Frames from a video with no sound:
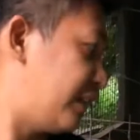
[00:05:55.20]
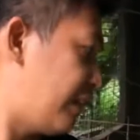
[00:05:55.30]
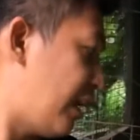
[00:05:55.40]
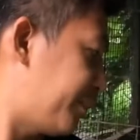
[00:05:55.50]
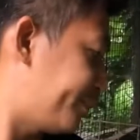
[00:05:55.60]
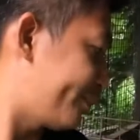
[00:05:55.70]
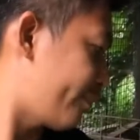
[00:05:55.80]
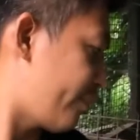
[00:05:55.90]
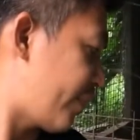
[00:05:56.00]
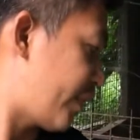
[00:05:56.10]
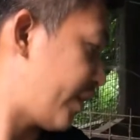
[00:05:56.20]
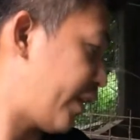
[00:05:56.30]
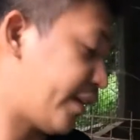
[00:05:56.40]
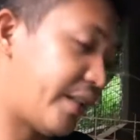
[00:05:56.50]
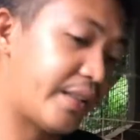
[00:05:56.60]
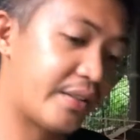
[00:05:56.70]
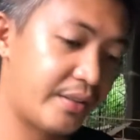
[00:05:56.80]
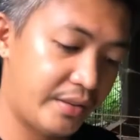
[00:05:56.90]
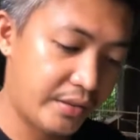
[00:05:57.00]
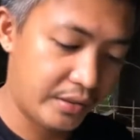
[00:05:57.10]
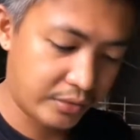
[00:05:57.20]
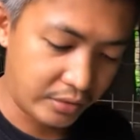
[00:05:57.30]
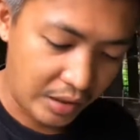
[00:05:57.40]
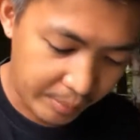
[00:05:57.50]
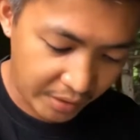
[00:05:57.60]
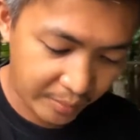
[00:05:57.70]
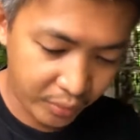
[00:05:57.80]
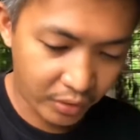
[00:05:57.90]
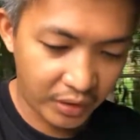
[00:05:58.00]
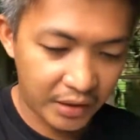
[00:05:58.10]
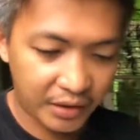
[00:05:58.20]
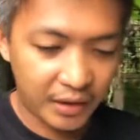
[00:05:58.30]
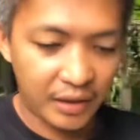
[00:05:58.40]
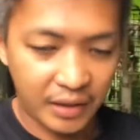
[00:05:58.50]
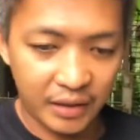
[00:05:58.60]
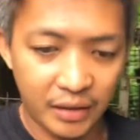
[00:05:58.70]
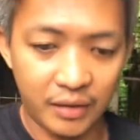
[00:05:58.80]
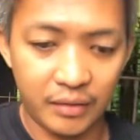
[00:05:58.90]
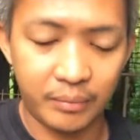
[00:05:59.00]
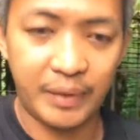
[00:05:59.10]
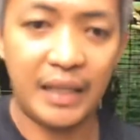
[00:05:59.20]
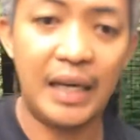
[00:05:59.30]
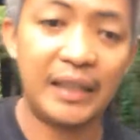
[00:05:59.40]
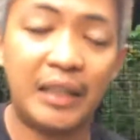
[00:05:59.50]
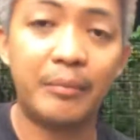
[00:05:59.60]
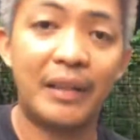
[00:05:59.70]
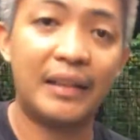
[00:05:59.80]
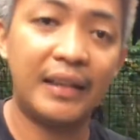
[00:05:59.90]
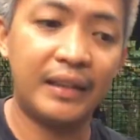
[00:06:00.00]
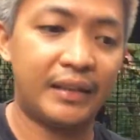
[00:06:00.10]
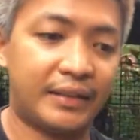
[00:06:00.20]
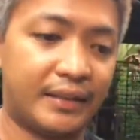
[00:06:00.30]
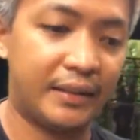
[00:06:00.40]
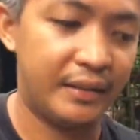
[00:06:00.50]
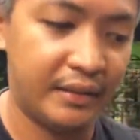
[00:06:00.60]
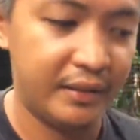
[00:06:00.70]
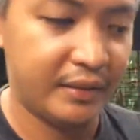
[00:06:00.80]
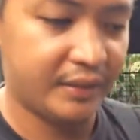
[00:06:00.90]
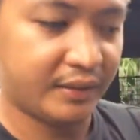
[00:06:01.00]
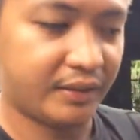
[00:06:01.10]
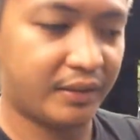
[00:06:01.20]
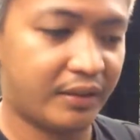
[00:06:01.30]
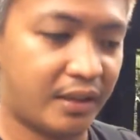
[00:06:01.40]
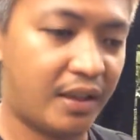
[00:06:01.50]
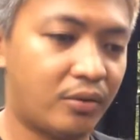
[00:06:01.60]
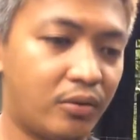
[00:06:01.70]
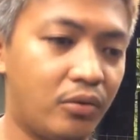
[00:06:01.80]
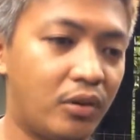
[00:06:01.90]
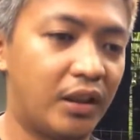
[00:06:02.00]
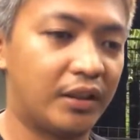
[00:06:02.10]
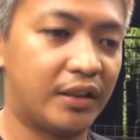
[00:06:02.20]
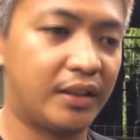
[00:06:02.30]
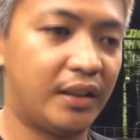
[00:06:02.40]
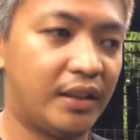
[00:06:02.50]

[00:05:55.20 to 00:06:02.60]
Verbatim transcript: nila. Ayan. So napaka-importante talaga ng palaging malinis no sa kulungan kasi